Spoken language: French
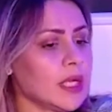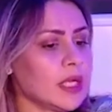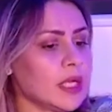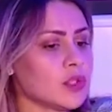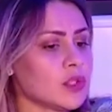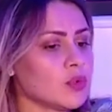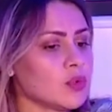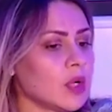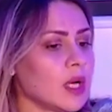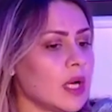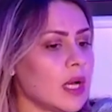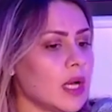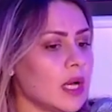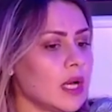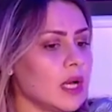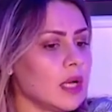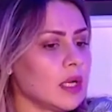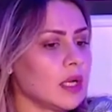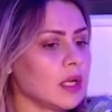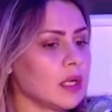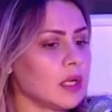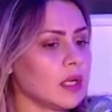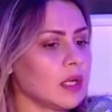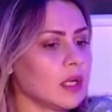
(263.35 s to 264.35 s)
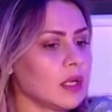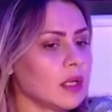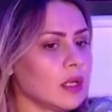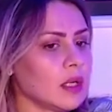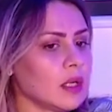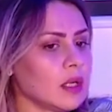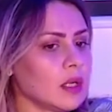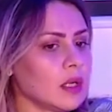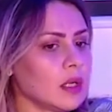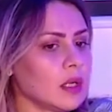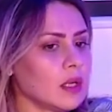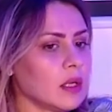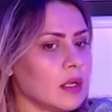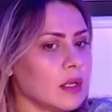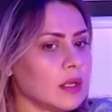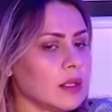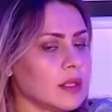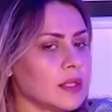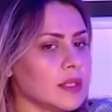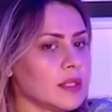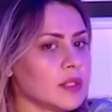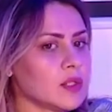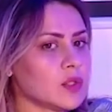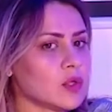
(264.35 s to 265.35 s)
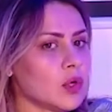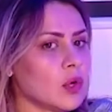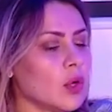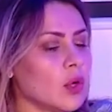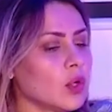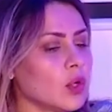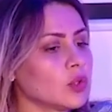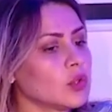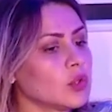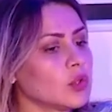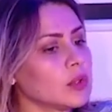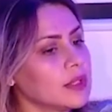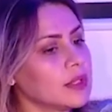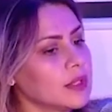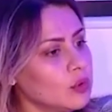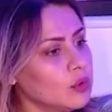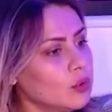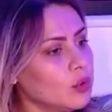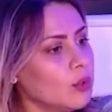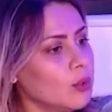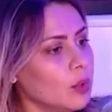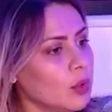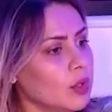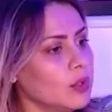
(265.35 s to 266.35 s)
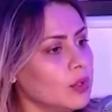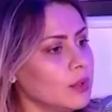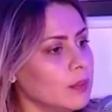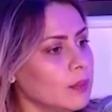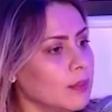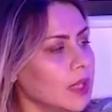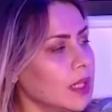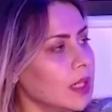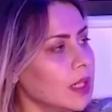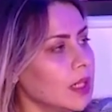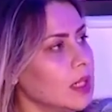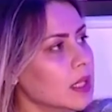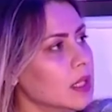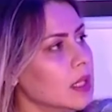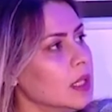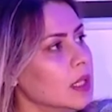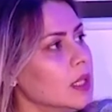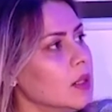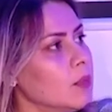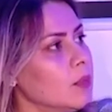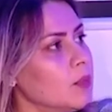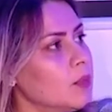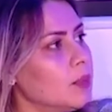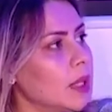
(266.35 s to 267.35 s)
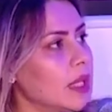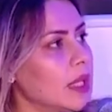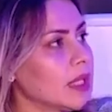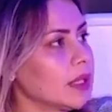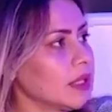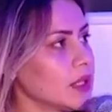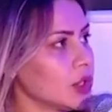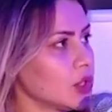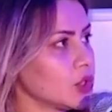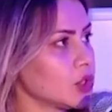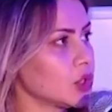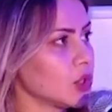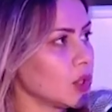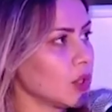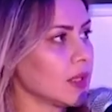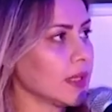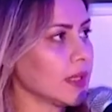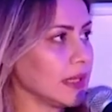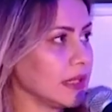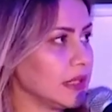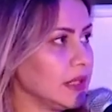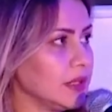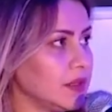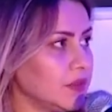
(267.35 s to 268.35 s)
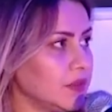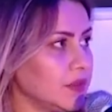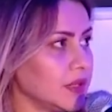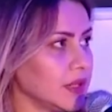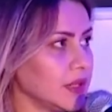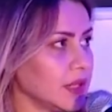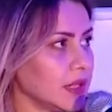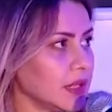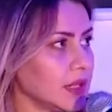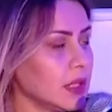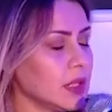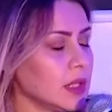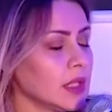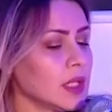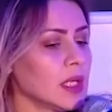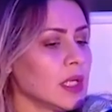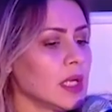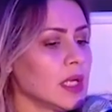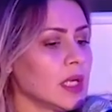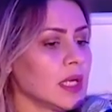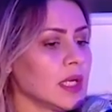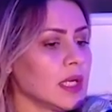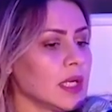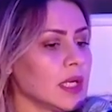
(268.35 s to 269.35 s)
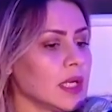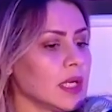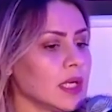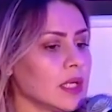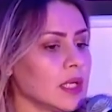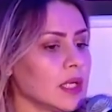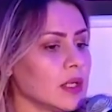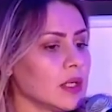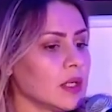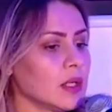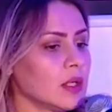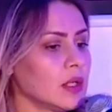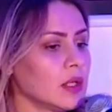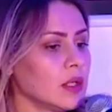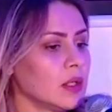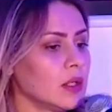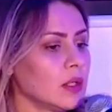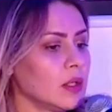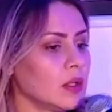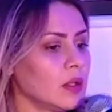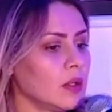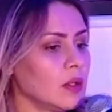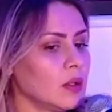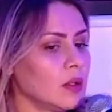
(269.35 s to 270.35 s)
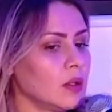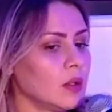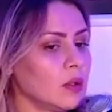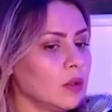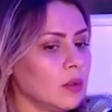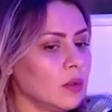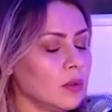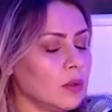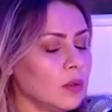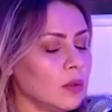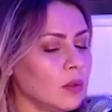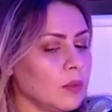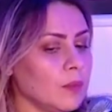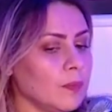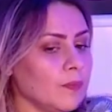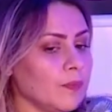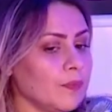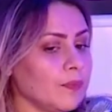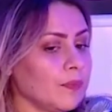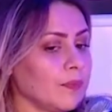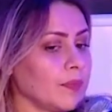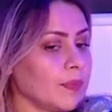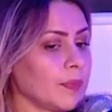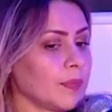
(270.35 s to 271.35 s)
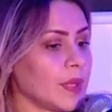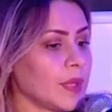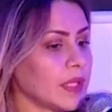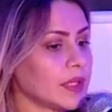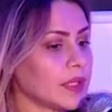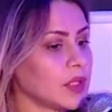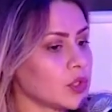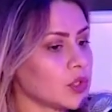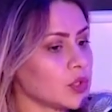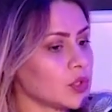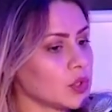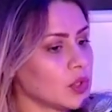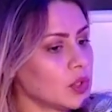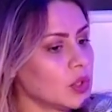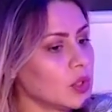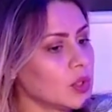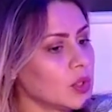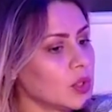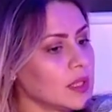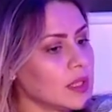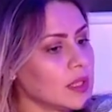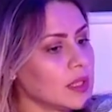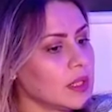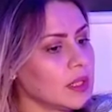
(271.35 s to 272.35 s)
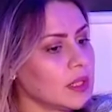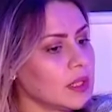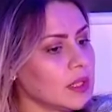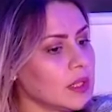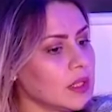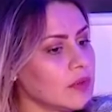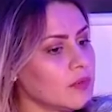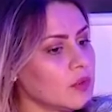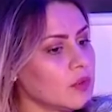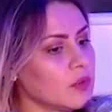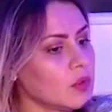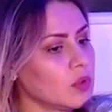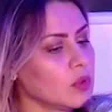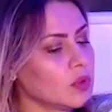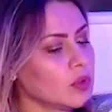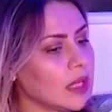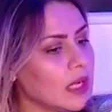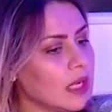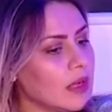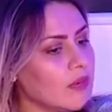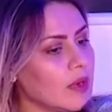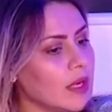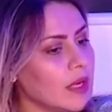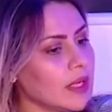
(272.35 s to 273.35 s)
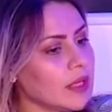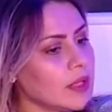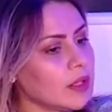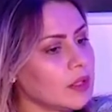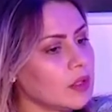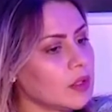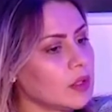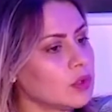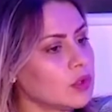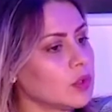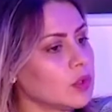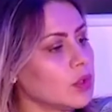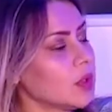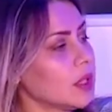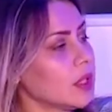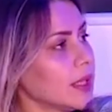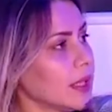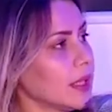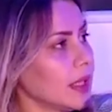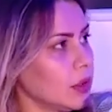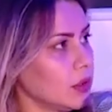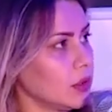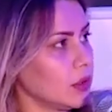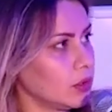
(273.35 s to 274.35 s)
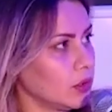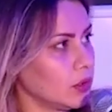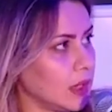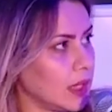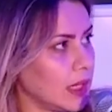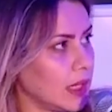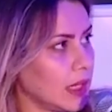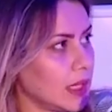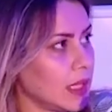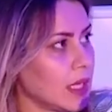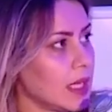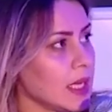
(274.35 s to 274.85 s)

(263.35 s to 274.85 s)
Il sera, euh, disons, entre deux bonnes mains par des gens qualifiés et euh, par des gens qui, qui, font le travail dans les règles de l'art.